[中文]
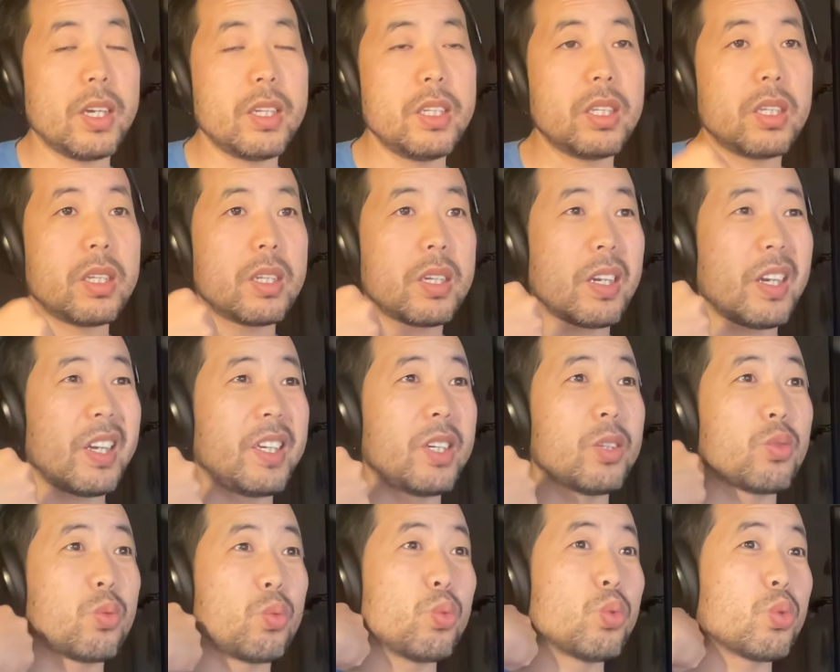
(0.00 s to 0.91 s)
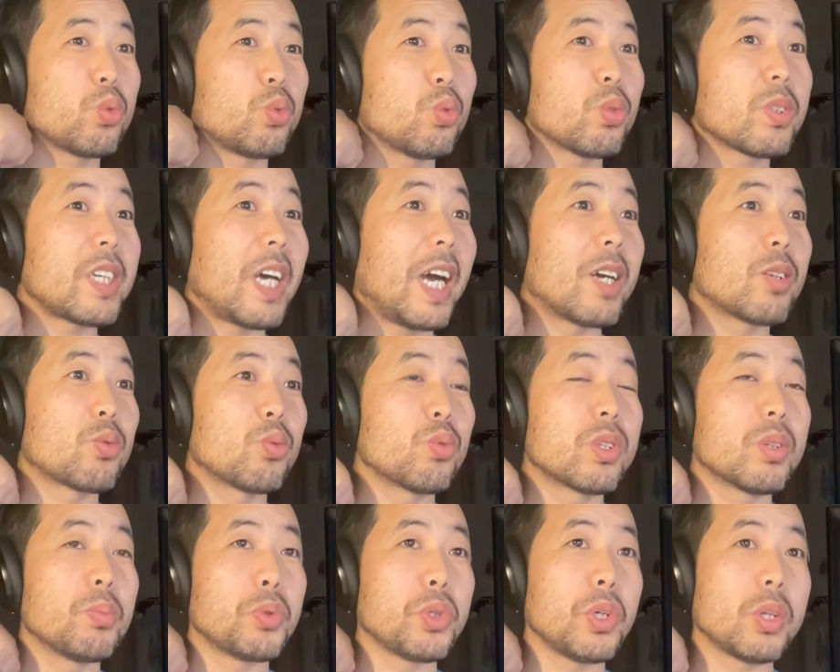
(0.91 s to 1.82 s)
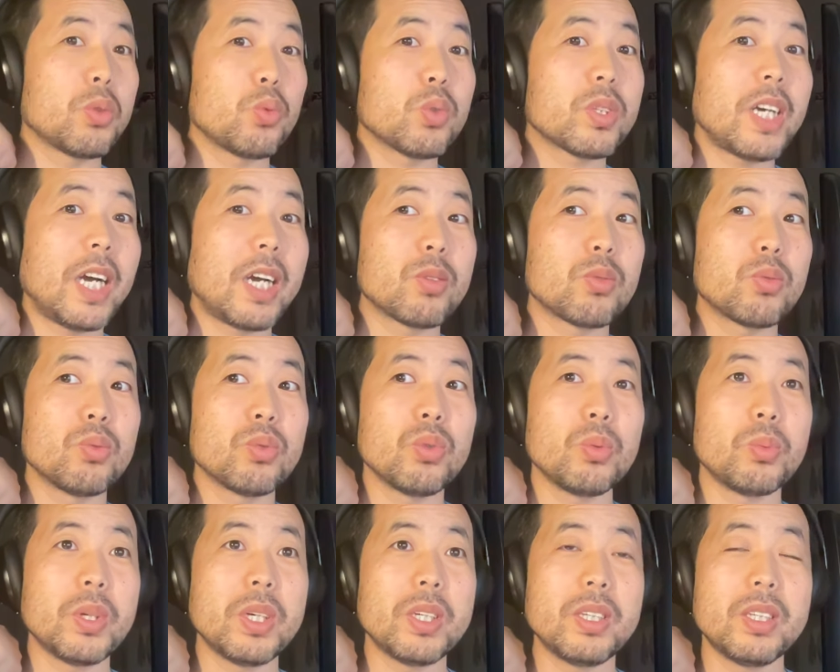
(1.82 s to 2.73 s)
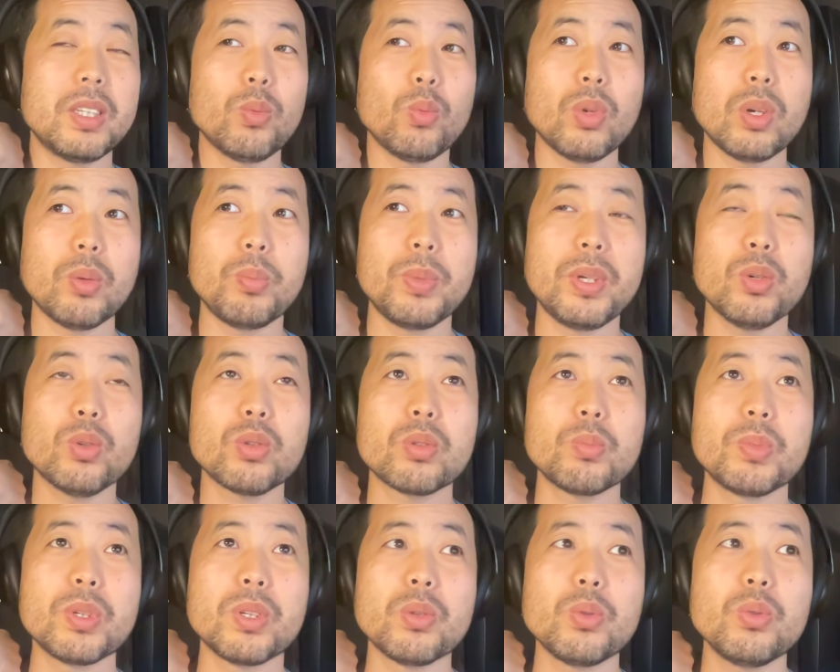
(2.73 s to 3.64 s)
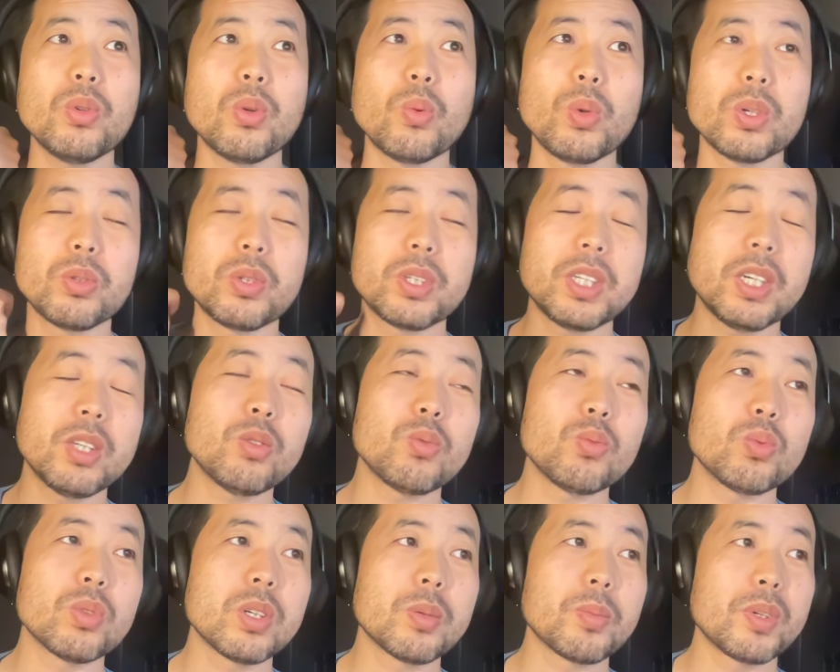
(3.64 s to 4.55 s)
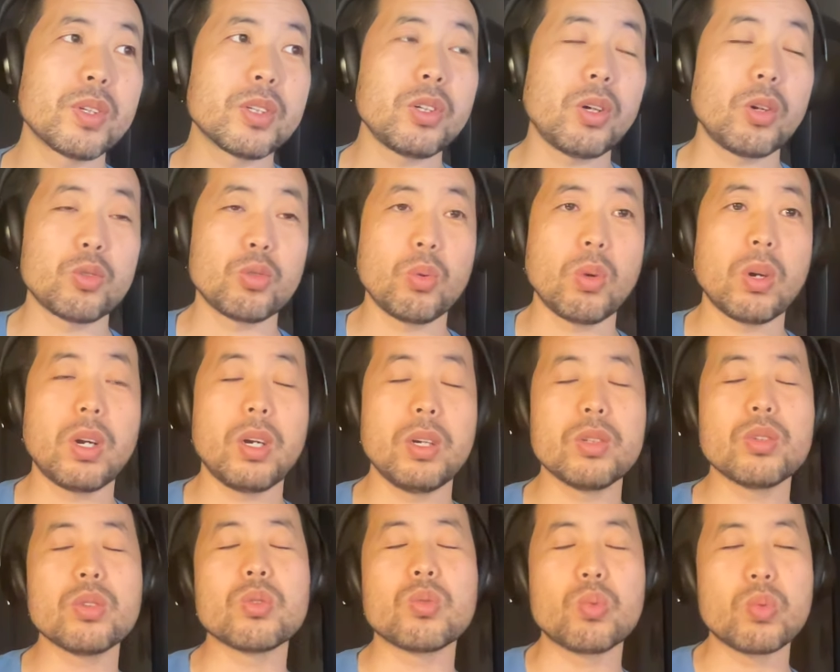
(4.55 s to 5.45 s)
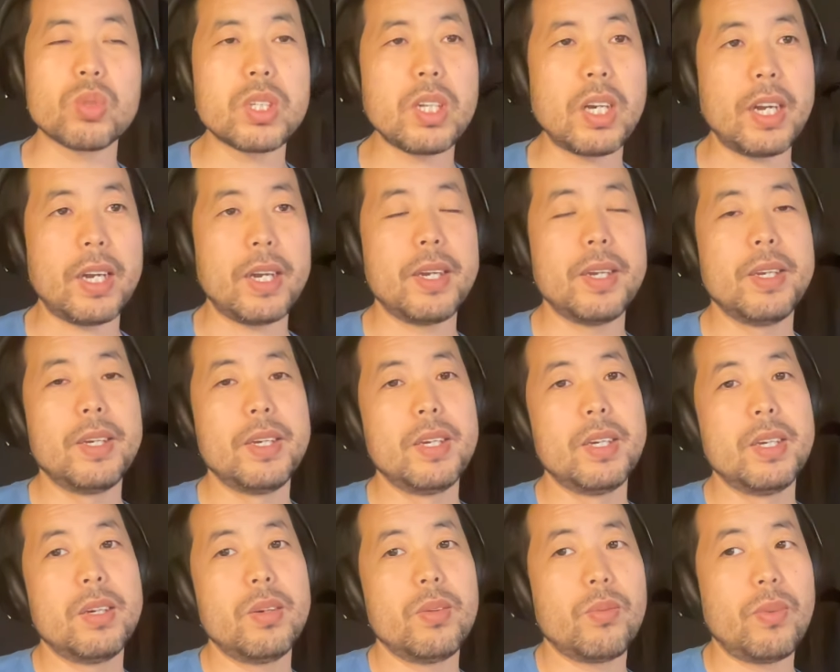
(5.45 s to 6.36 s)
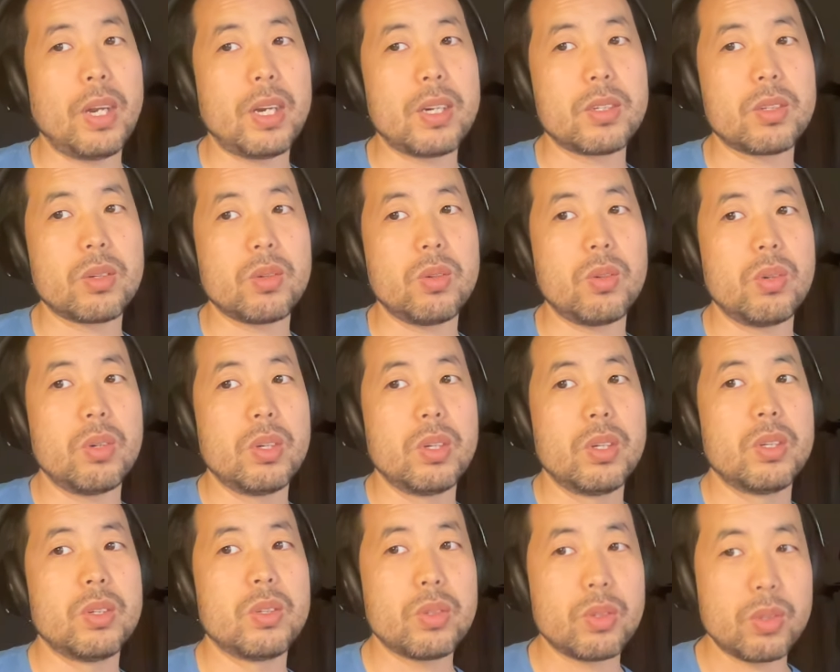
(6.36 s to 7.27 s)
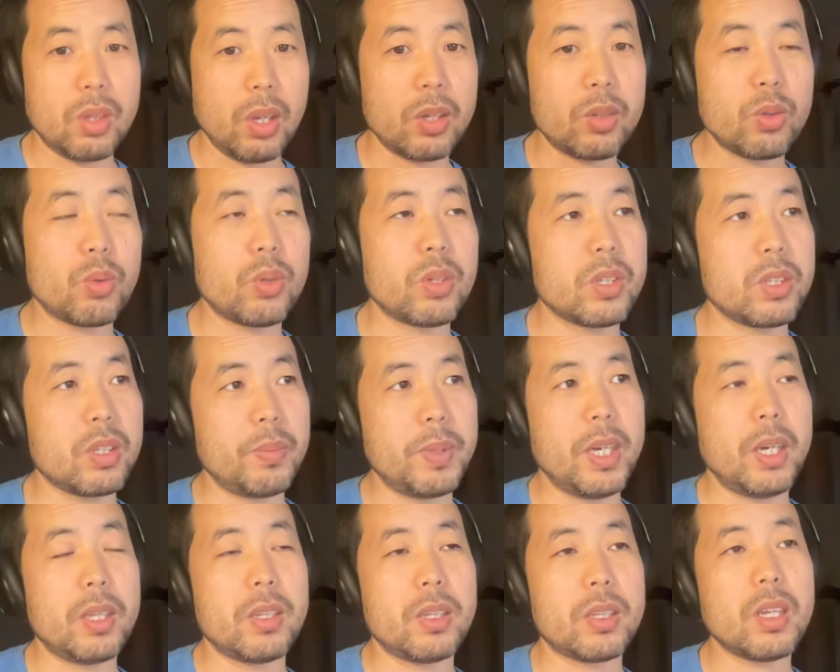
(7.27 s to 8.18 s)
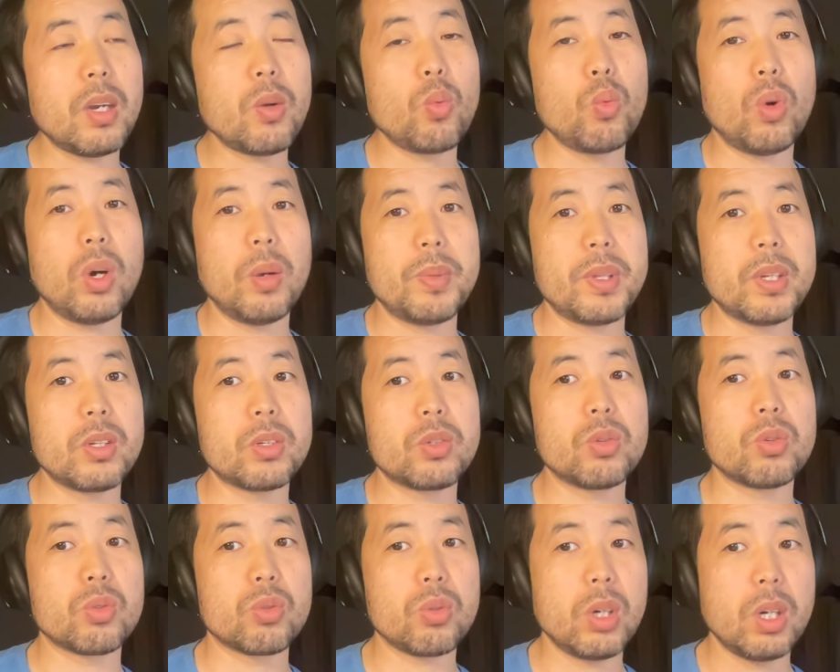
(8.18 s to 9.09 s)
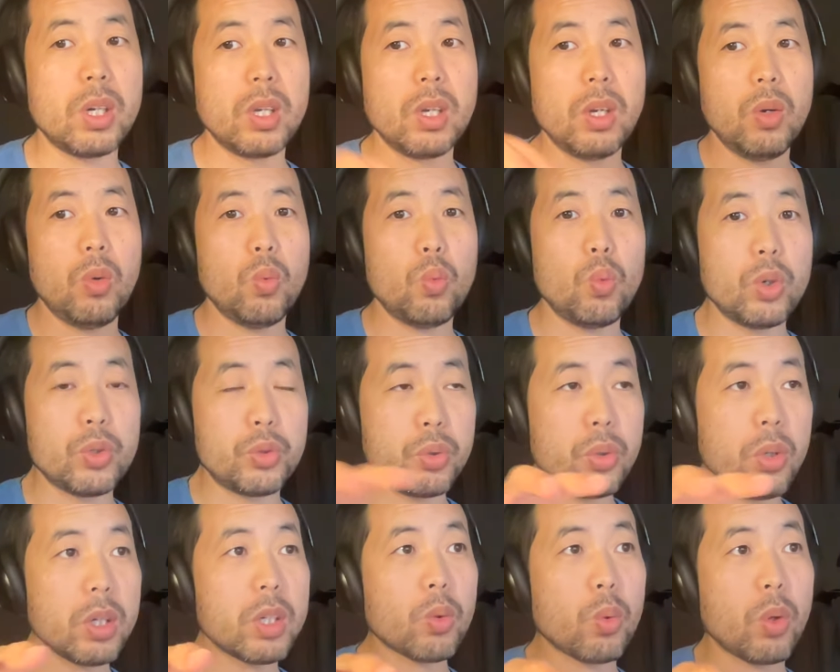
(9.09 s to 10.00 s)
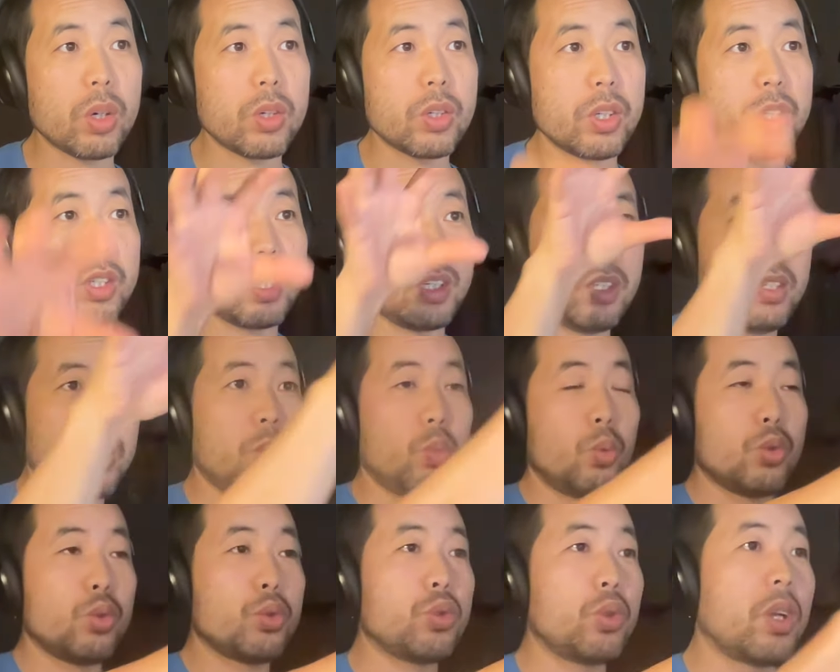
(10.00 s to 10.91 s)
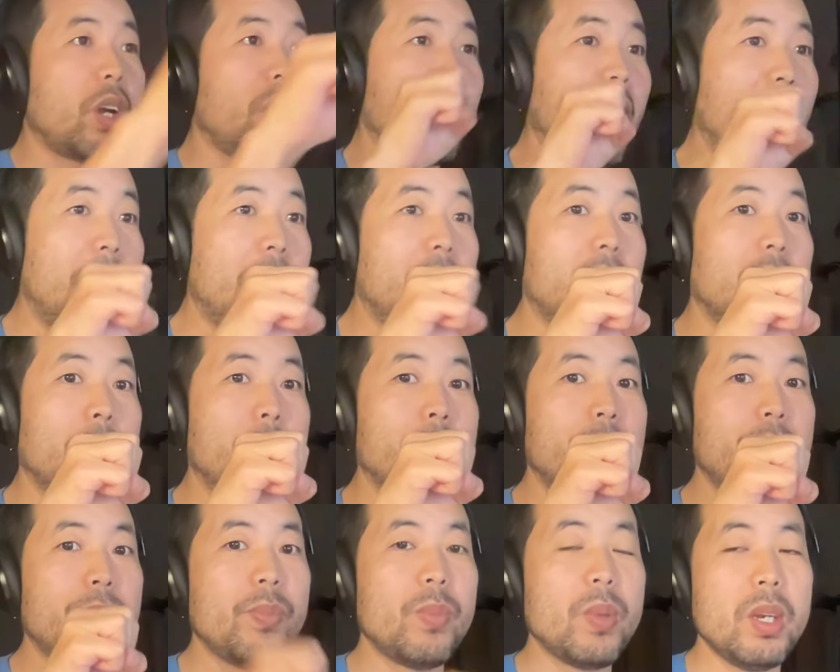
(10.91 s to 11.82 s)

跟大家读读杂书是不一样，读杂书对不对？我没有什么用，我就先读这本小说啊，就读下来，完了之后，它就会是怎么样的？但我们呢，就是说我需要这块知识，那我就去哪拿了，